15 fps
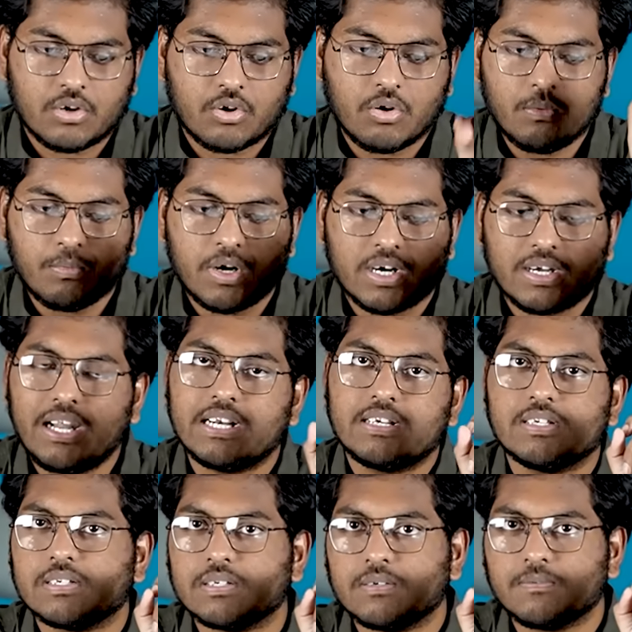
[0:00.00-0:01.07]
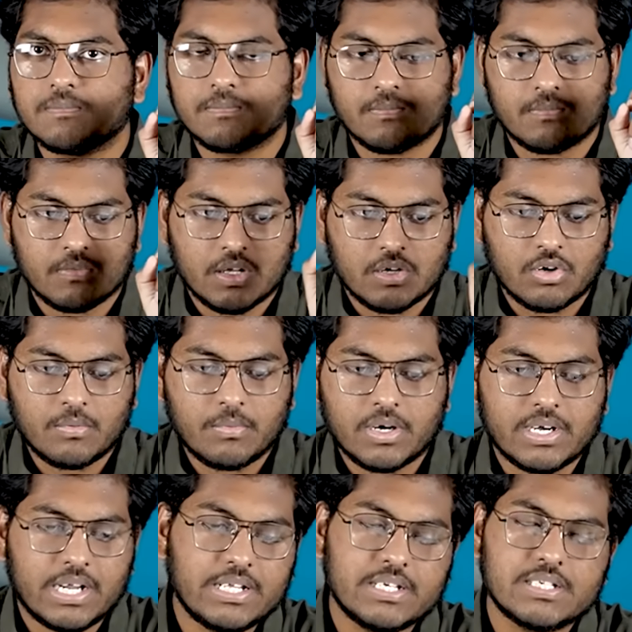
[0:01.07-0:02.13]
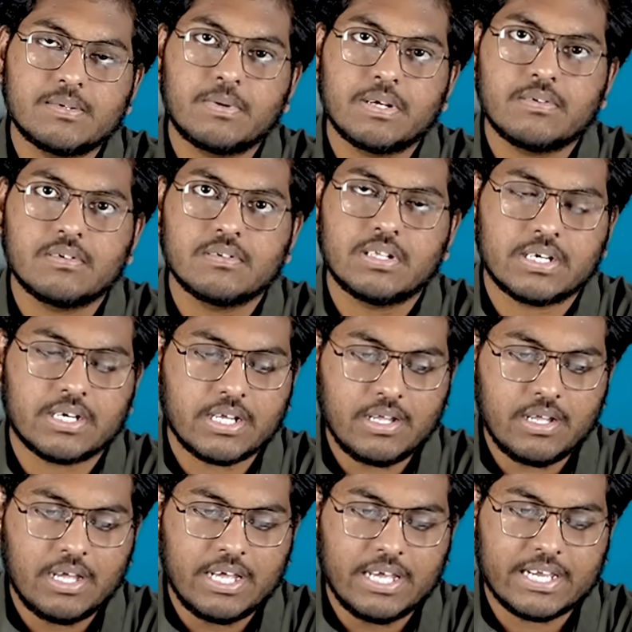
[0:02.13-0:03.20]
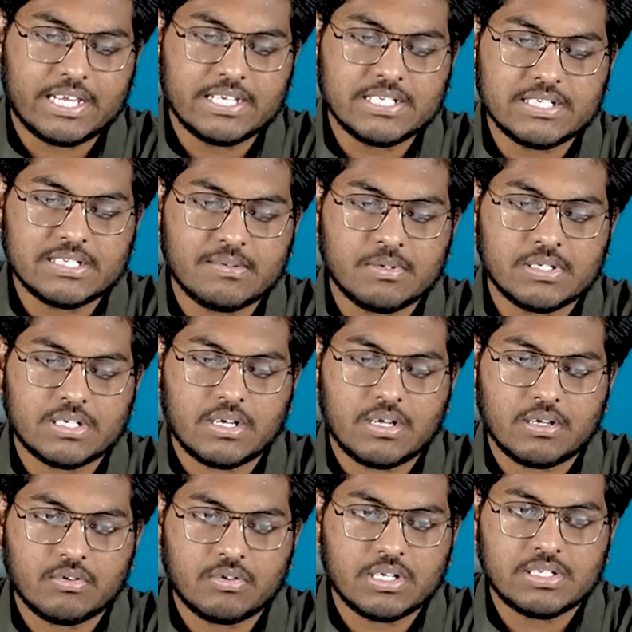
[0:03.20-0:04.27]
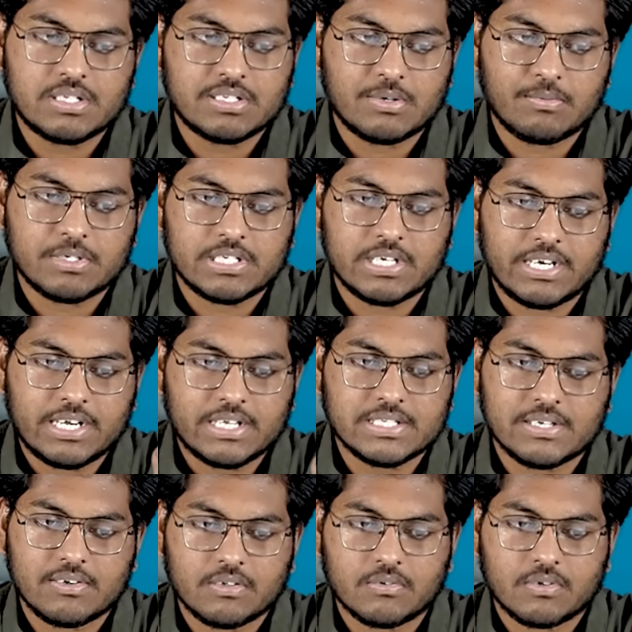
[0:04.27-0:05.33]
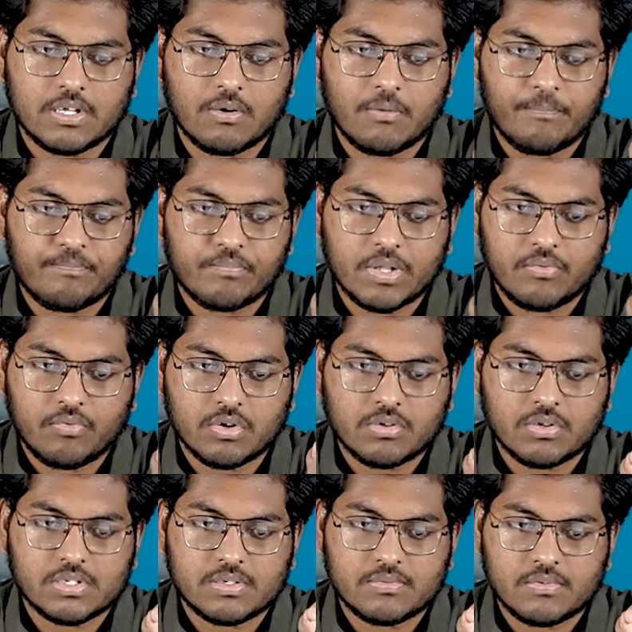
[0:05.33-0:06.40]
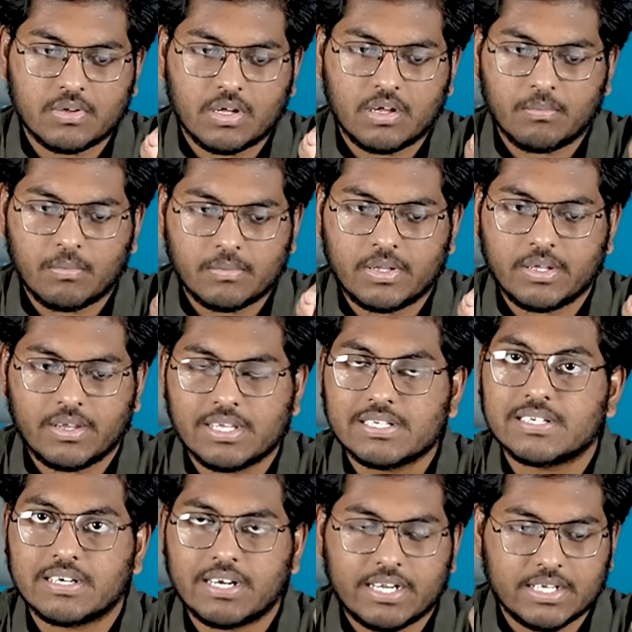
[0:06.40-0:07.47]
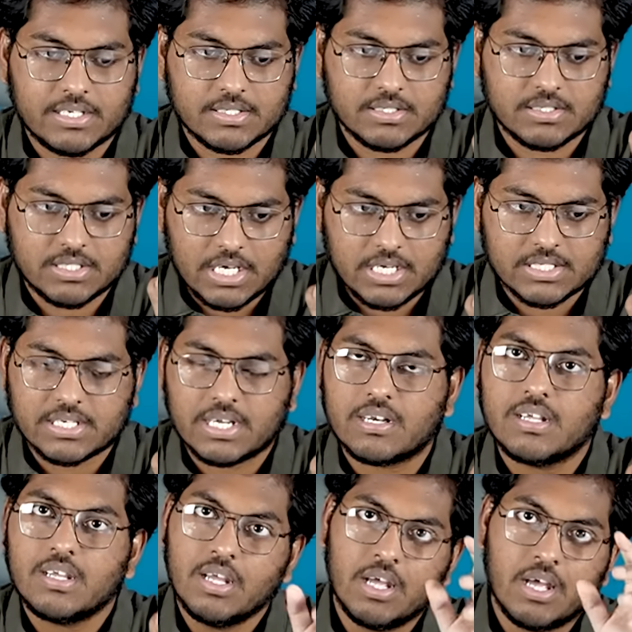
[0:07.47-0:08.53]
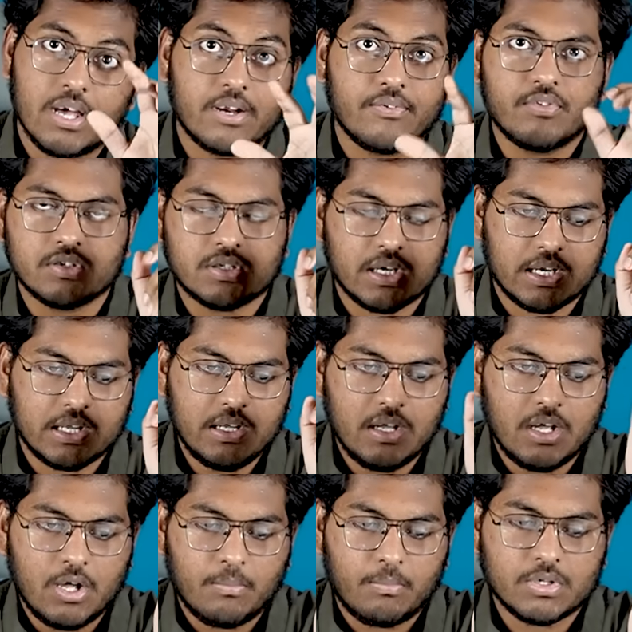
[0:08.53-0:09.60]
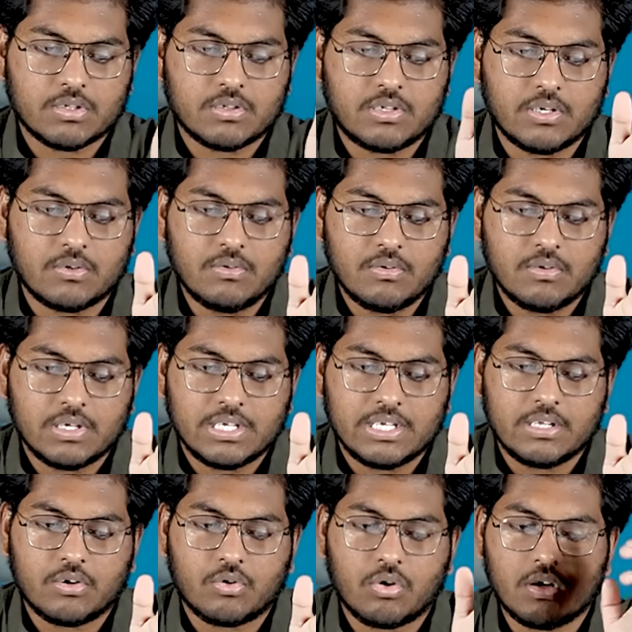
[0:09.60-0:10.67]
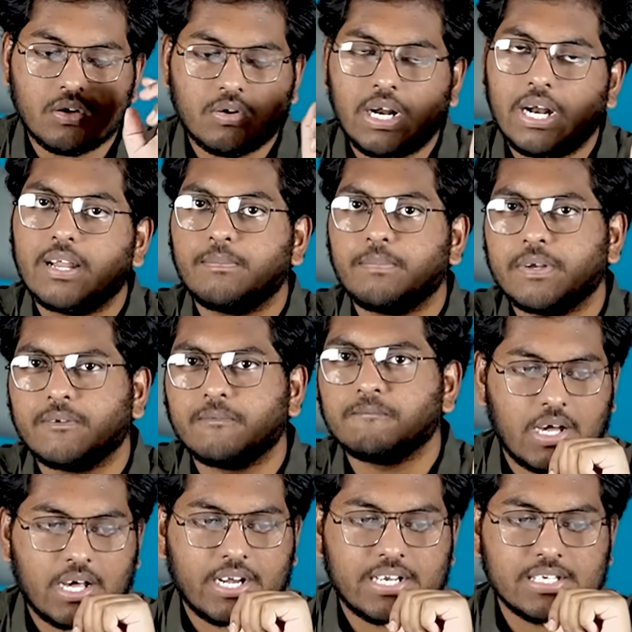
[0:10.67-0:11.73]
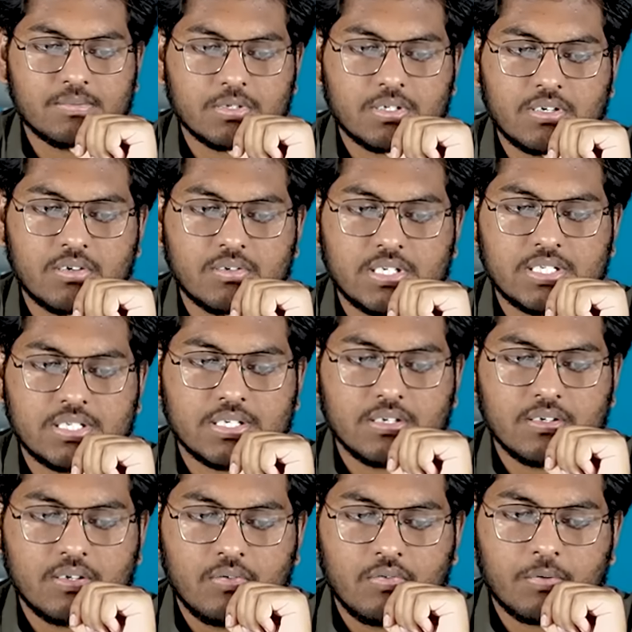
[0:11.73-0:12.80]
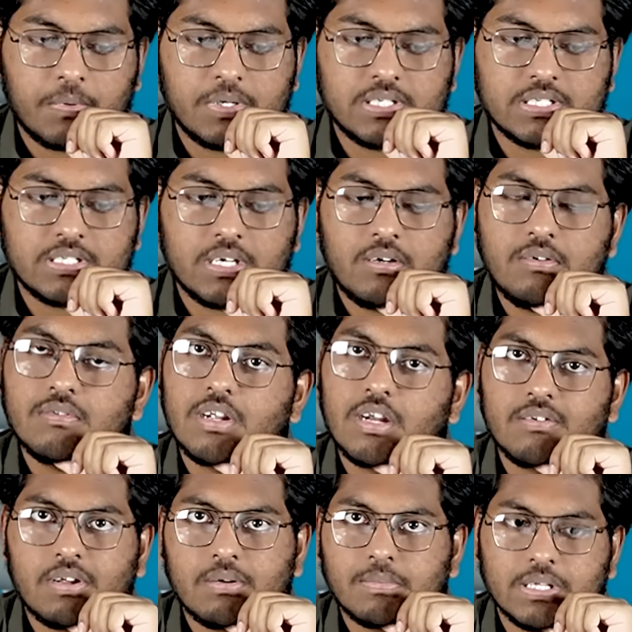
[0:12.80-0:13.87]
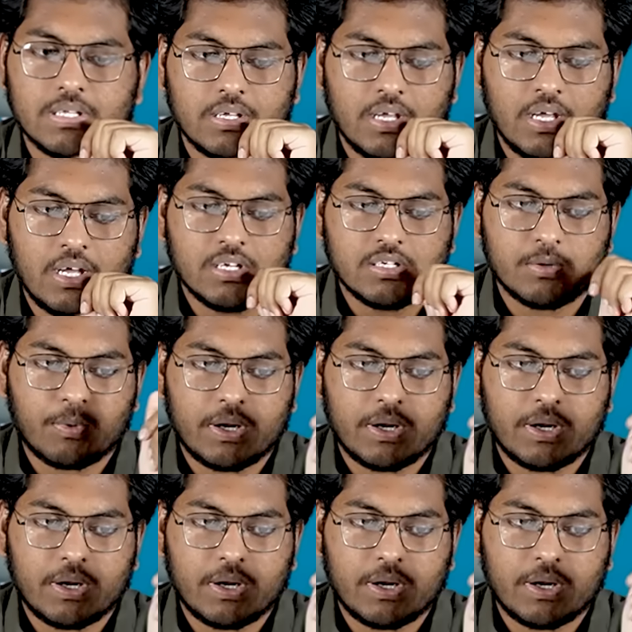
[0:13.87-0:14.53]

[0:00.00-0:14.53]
డ్రోన్ ప్రోడక్ట్ని యాడ్ చేశాడు డ్రోన్ ప్రోడక్ట్ని యాడ్ చేసినప్పుడు ఏమవుద్దంటే కిచెన్కి సంబంధించిన యూటెన్సిల్స్ సంబంధించిన రేటింగ్స్ ఏవైతే ఉన్నాయో ఈ ఫోర్ థౌజండ్ మంది వేసిన రేటింగ్స్ స్టార్స్ కానీ రివ్యూస్ కానీ మొత్తం ఈ డ్రోన్కి కూడా యాడ్ అయిపోయింది ఆ రేటింగ్స్ మొత్తం ఇటు వచ్చేసింది ఫోర్ పాయింట్ సిక్స్ స్టార్ నాలుగు వేల మంది సో